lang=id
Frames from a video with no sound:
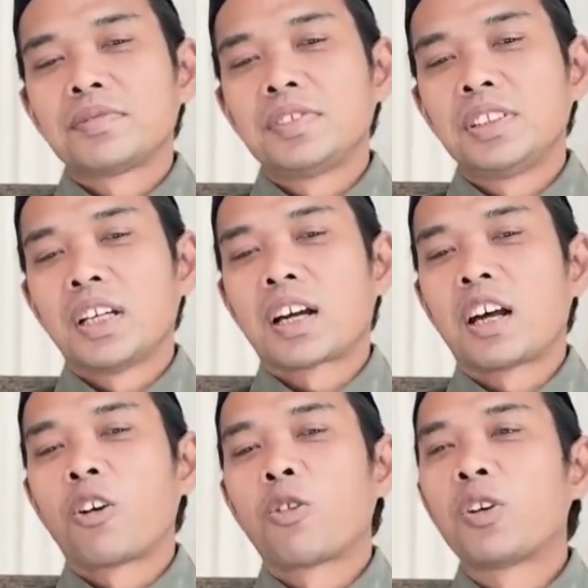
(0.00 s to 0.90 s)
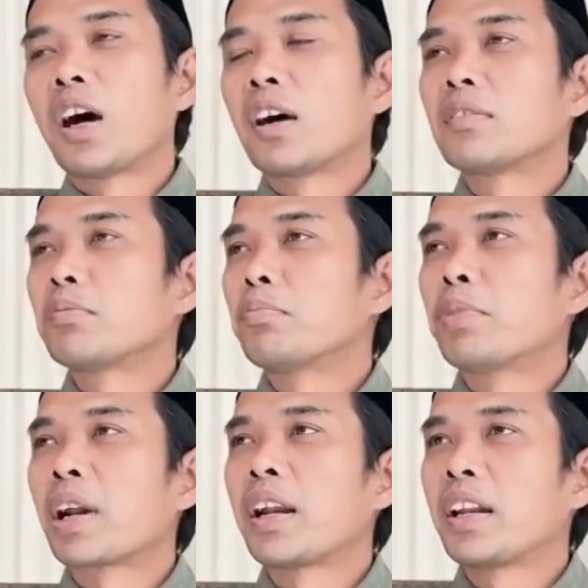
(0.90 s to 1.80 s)
Ya, kalau yang
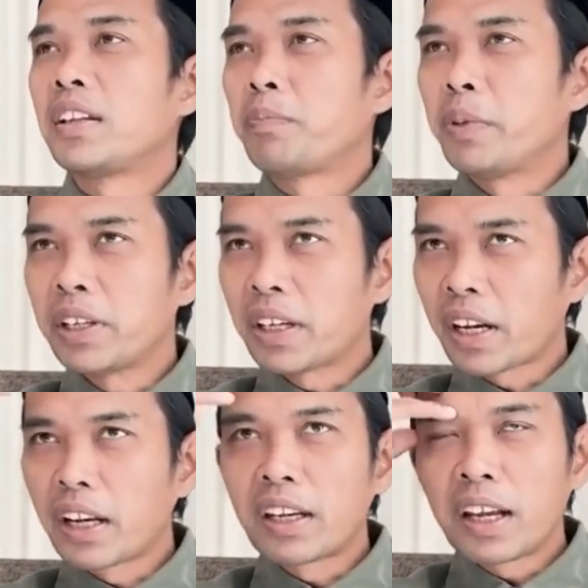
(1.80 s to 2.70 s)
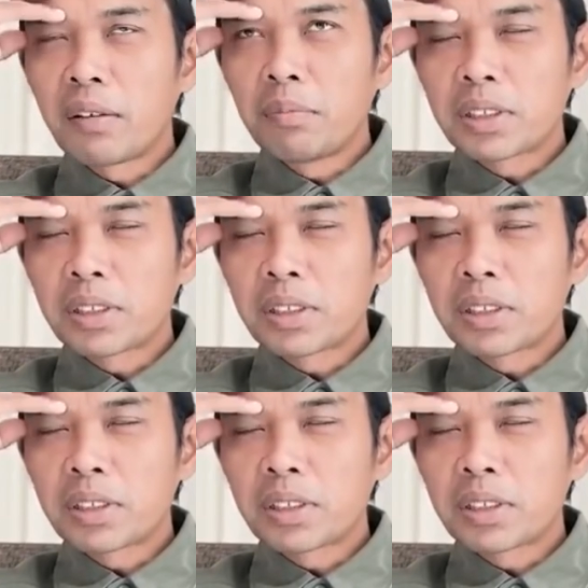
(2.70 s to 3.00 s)
berada di pikirannya